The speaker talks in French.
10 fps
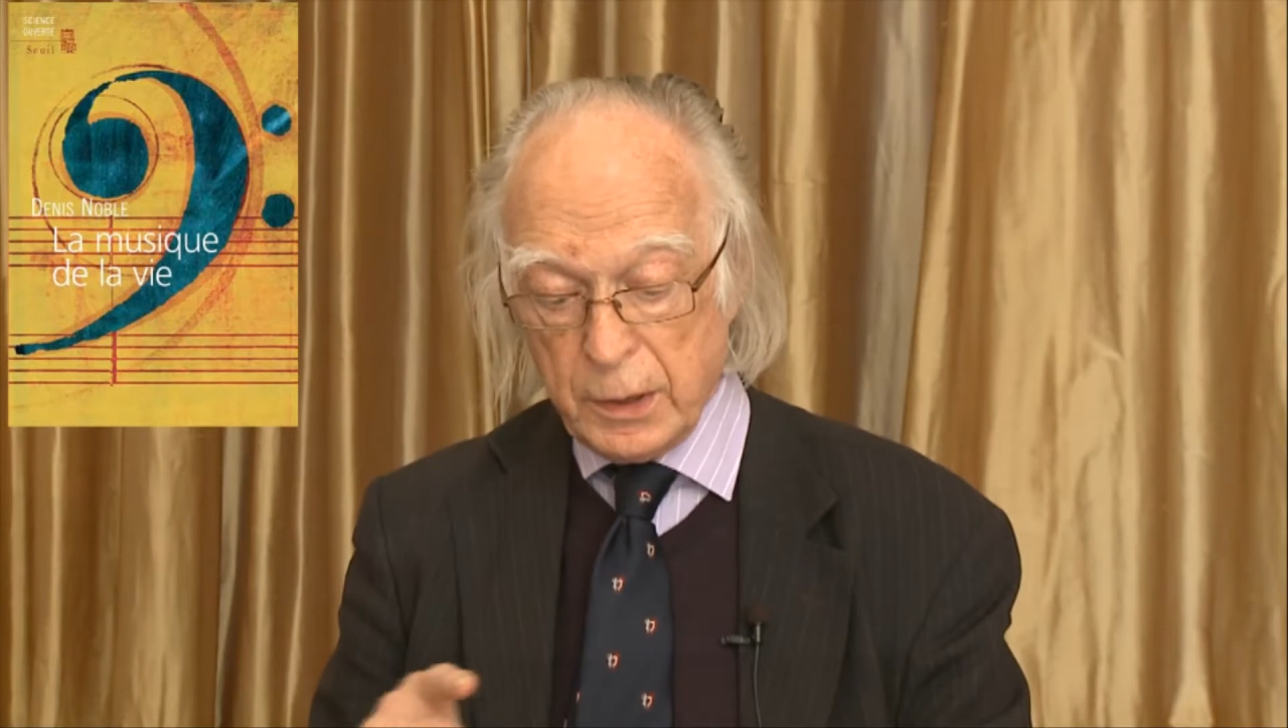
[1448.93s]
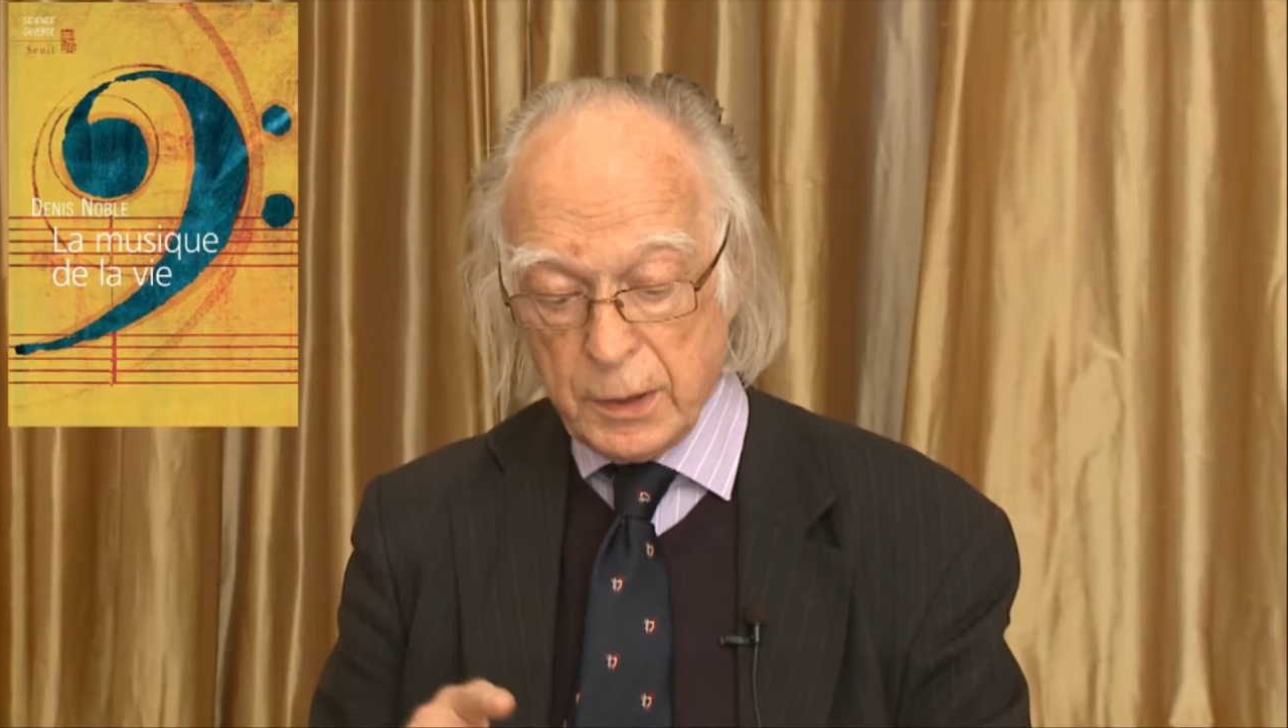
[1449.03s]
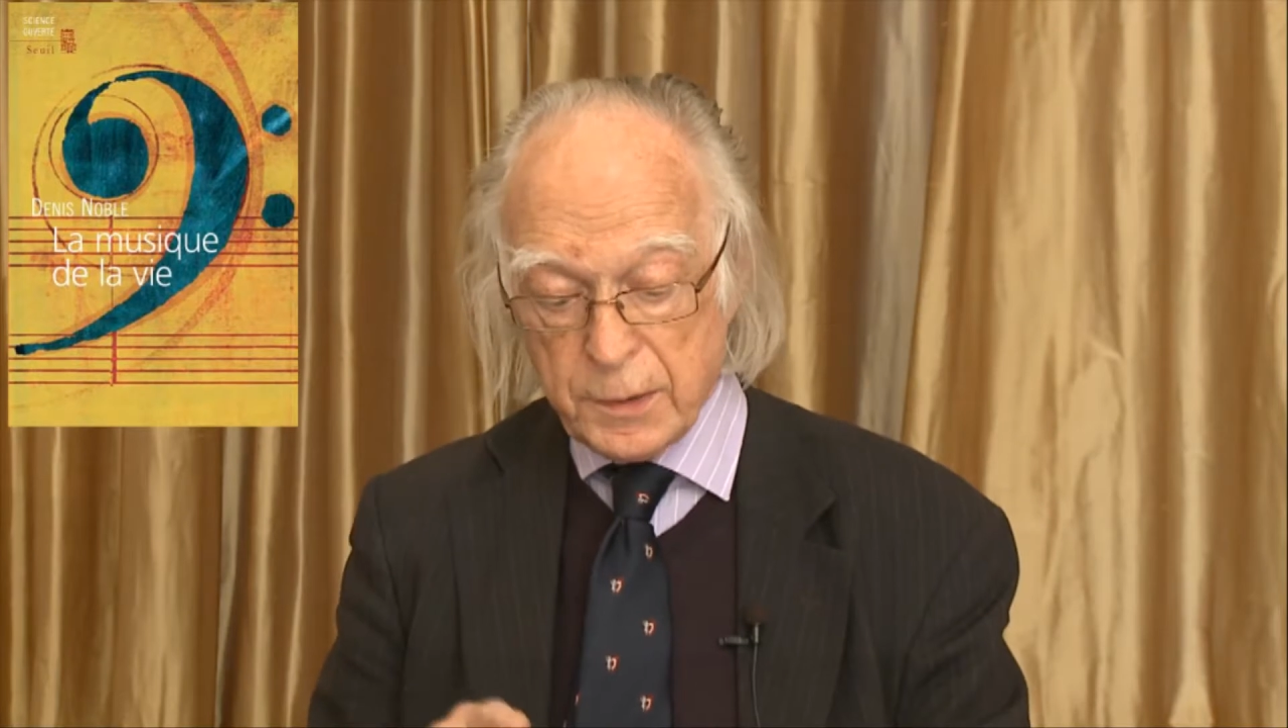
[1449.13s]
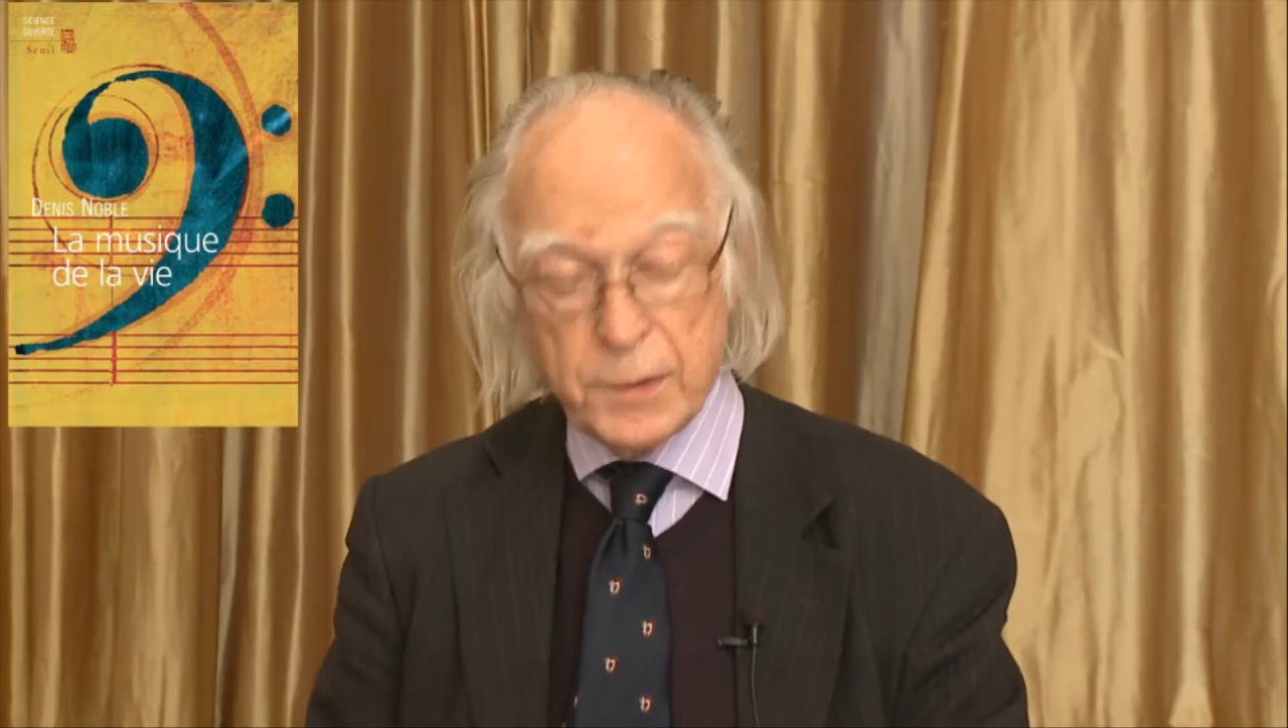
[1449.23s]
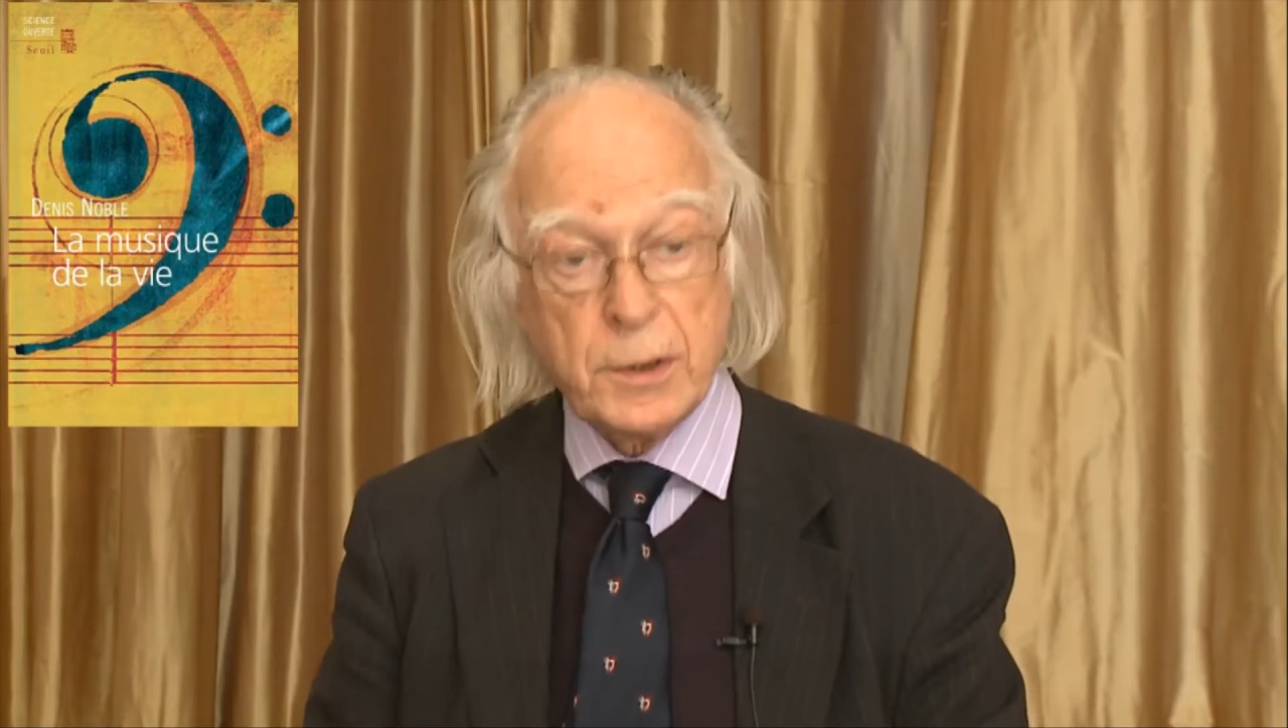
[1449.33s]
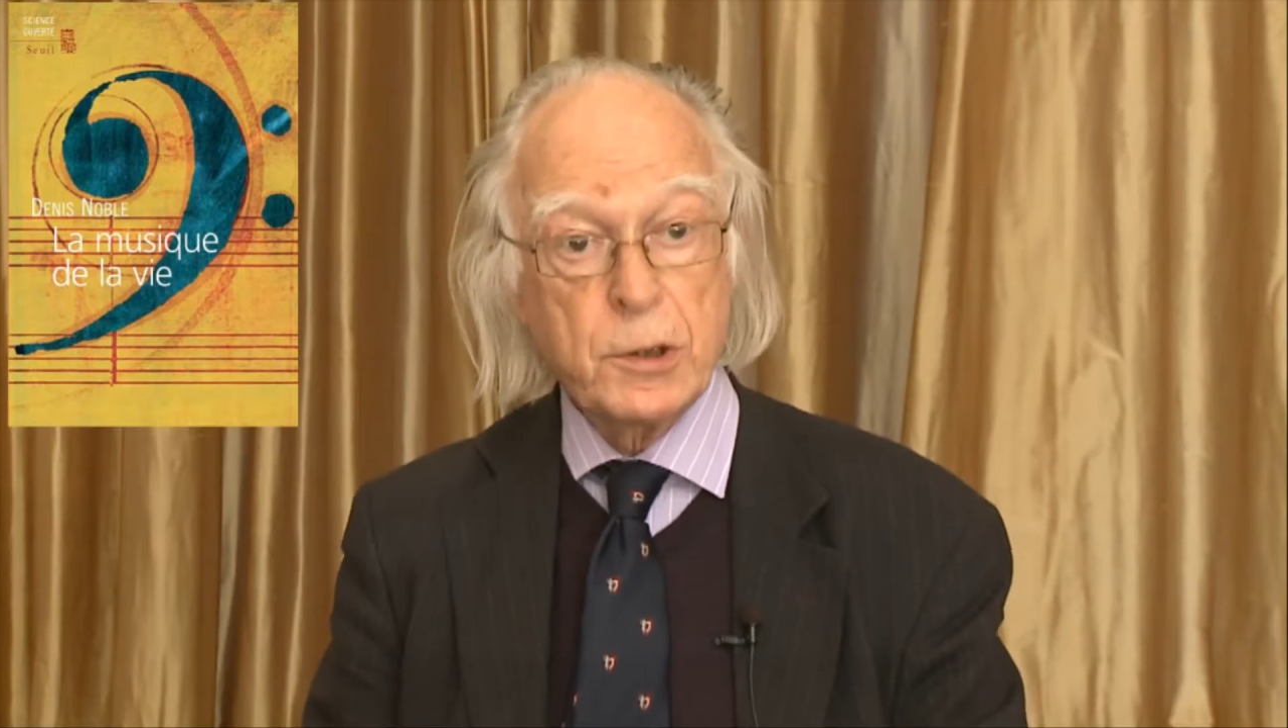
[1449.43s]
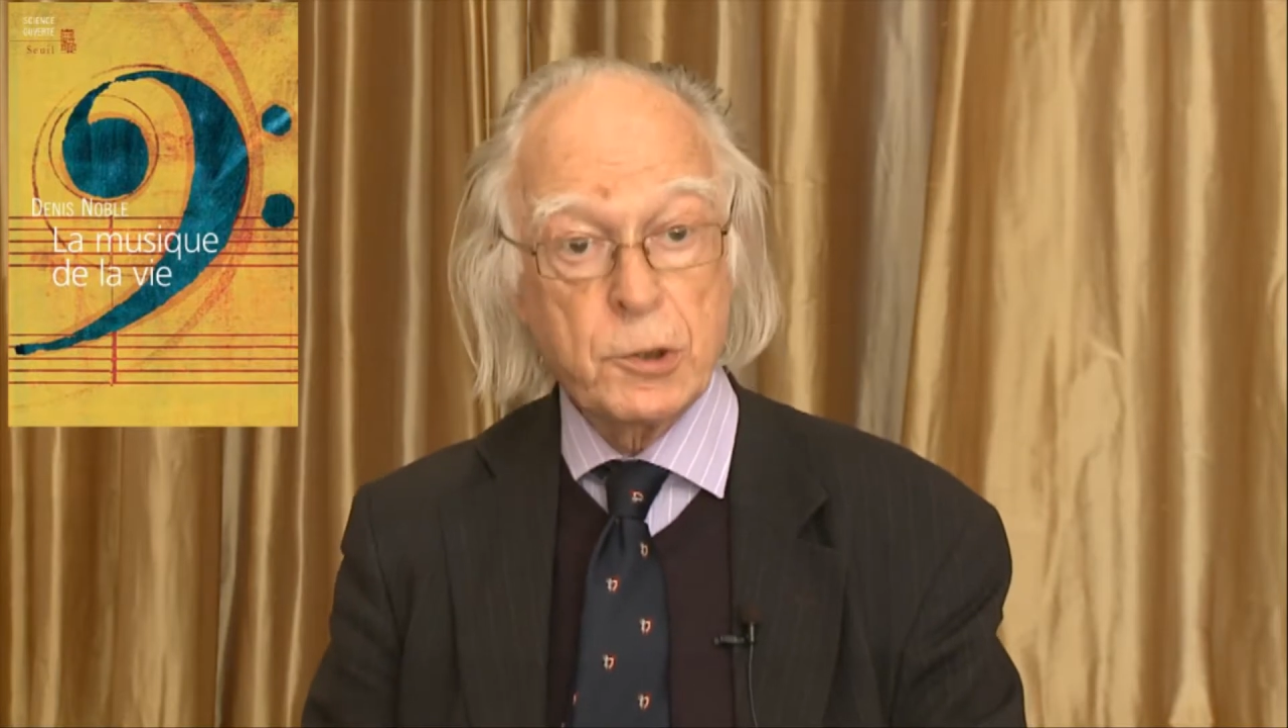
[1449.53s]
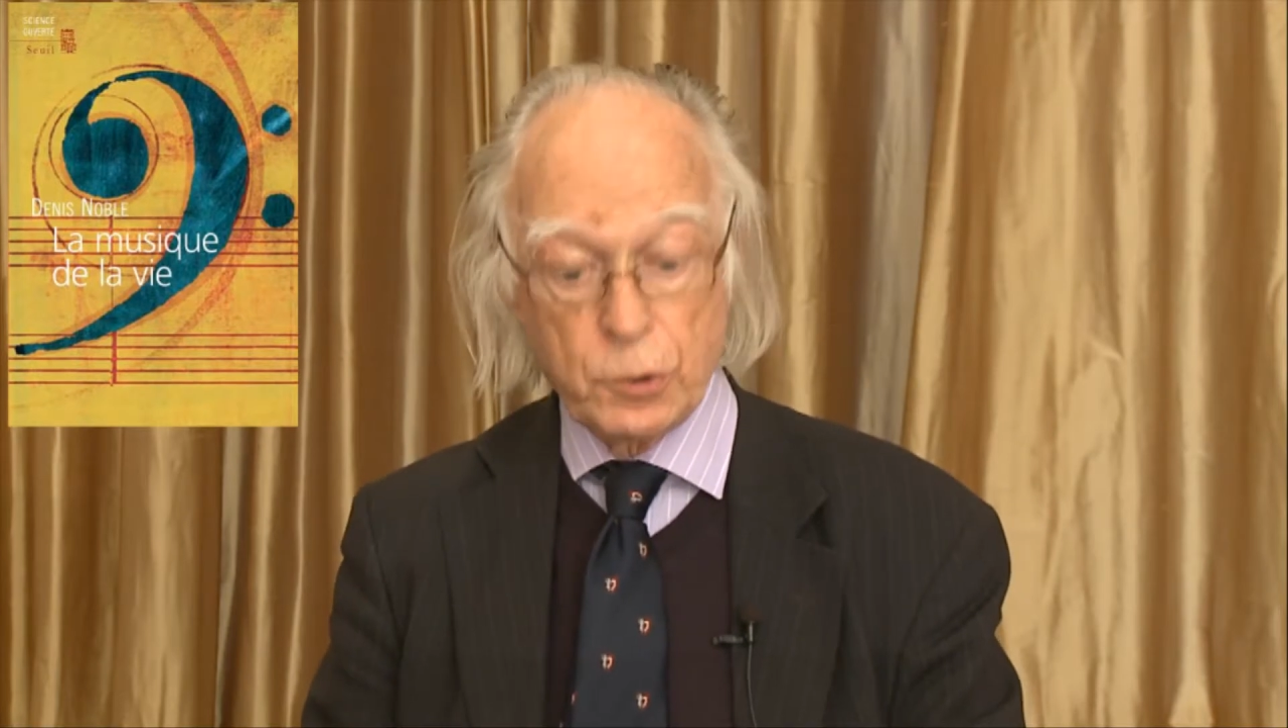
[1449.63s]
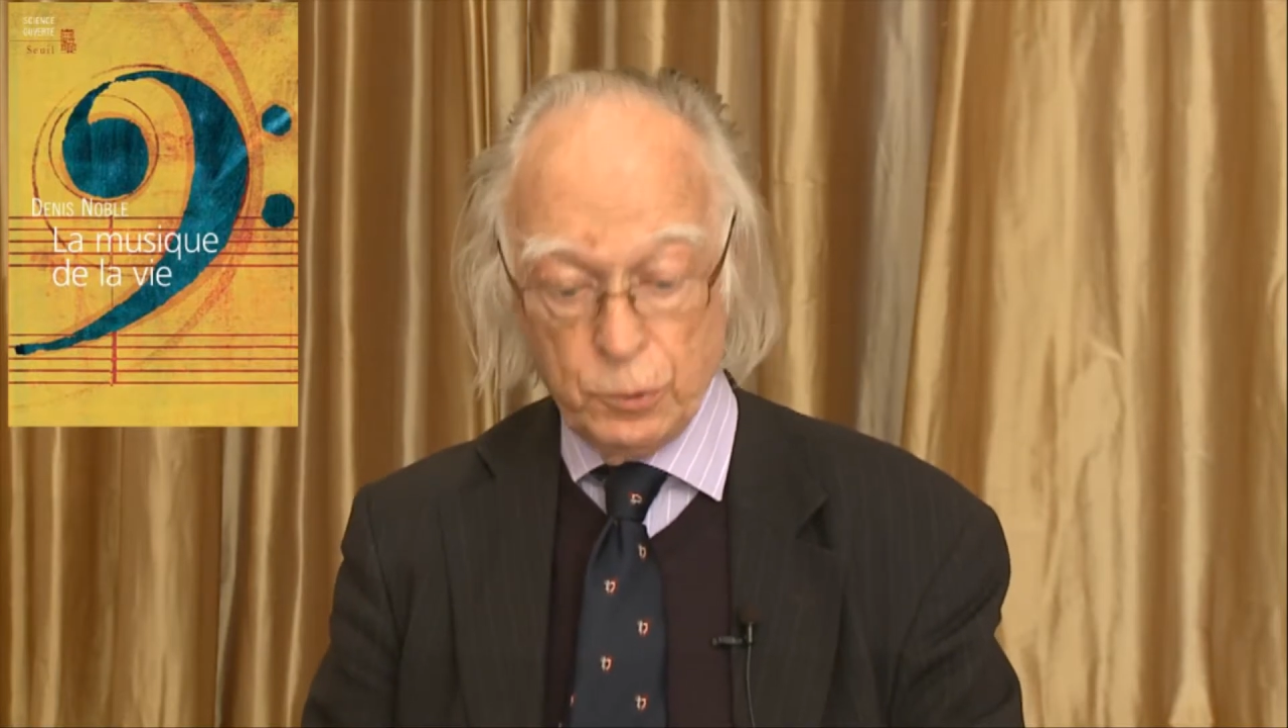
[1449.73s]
exige que